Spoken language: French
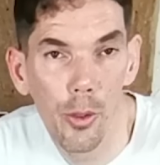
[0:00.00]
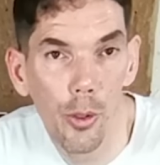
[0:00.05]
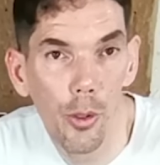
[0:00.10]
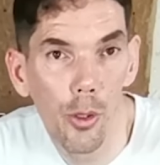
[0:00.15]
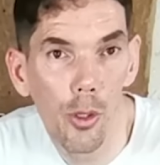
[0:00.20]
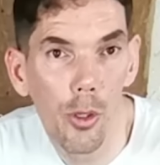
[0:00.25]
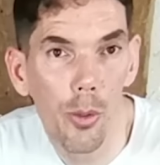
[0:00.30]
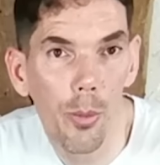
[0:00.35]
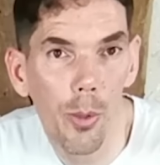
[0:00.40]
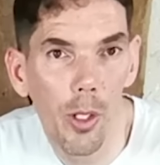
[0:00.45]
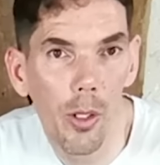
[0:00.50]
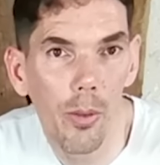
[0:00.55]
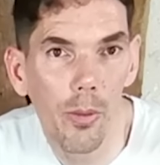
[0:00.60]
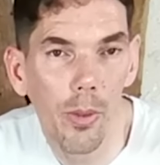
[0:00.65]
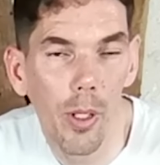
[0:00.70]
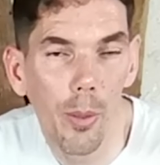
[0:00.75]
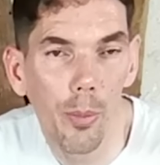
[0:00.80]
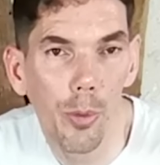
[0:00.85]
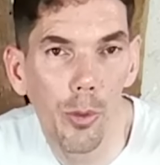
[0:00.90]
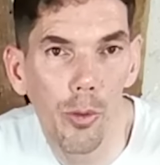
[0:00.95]
et ce document
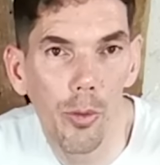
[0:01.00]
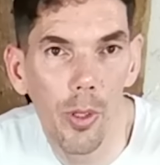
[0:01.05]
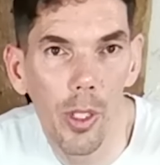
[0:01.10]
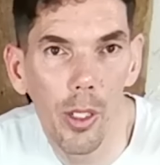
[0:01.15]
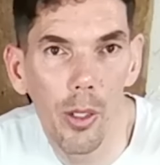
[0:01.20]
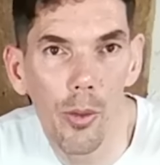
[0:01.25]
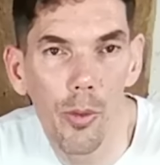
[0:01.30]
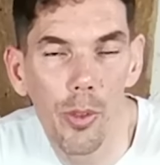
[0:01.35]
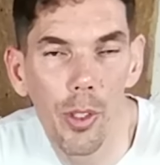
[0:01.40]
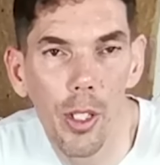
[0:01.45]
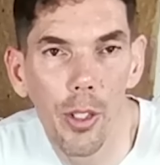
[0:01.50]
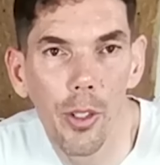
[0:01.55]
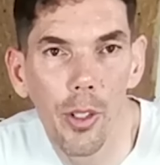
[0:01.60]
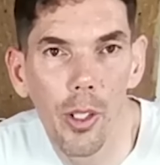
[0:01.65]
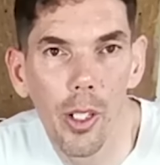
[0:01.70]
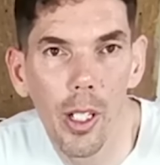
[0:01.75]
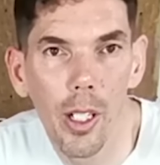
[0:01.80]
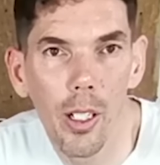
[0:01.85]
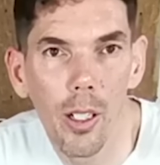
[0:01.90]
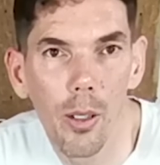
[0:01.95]
va prouver que vous êtes
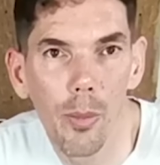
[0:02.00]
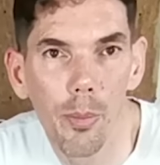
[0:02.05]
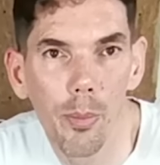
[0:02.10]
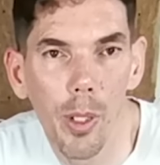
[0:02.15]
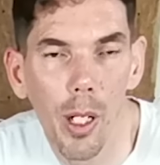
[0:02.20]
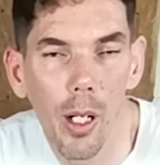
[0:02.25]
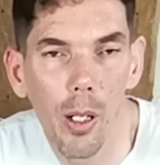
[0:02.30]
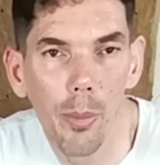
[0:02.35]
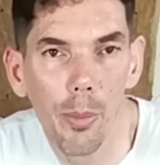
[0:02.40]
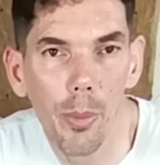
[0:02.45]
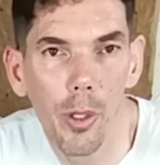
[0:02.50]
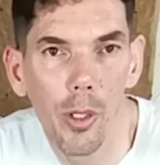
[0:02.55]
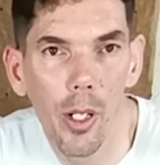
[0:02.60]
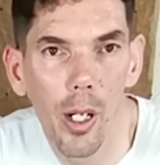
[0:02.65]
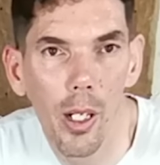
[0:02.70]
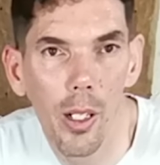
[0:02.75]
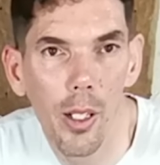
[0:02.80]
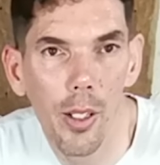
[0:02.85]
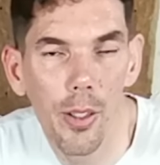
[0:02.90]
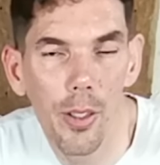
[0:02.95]
en règle par
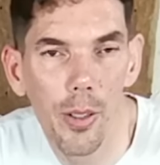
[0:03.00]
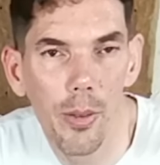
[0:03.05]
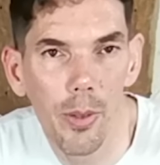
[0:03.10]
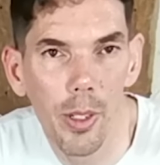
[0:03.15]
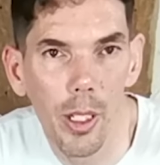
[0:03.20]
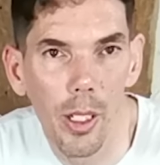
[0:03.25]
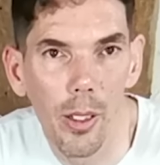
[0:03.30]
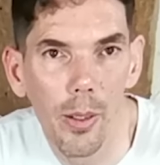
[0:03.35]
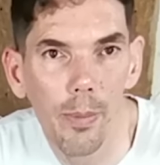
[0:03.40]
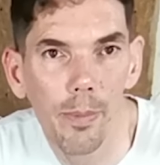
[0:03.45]
rapport à la TVA,